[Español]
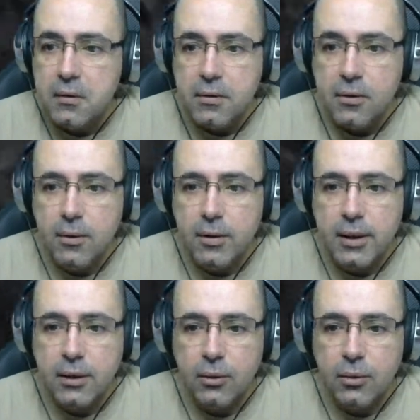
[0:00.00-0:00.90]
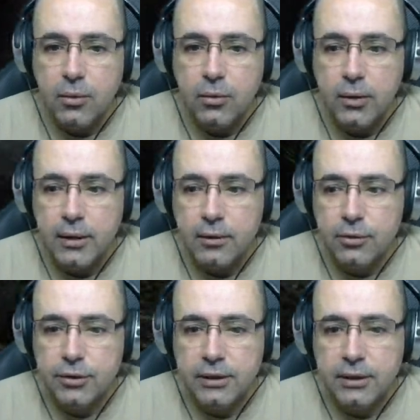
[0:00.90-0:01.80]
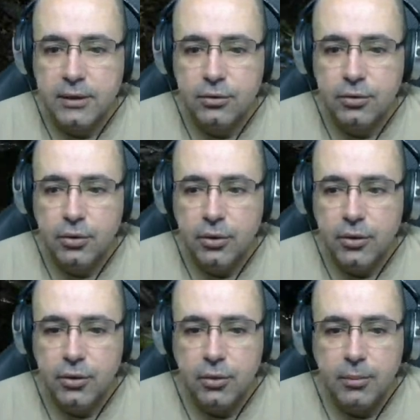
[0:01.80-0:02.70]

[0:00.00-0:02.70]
No veo ninguno, eh. No sé si estoy yo.